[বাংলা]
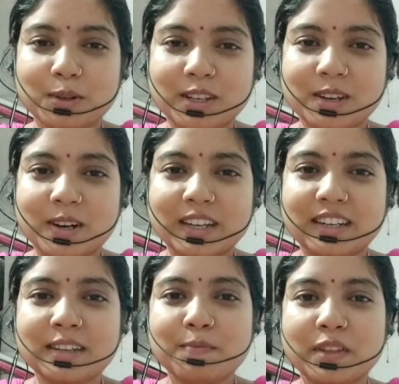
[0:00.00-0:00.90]
তৈরি
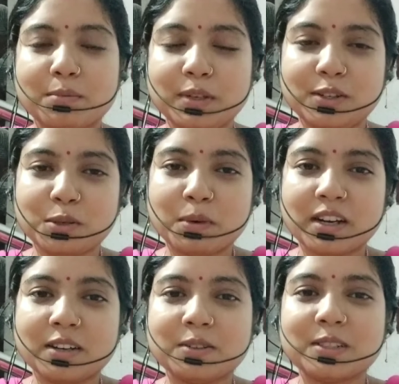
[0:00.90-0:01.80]
হয়নি ভিডিও মানে
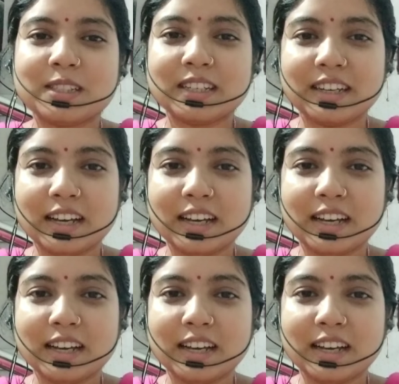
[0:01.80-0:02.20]
বানানোর যে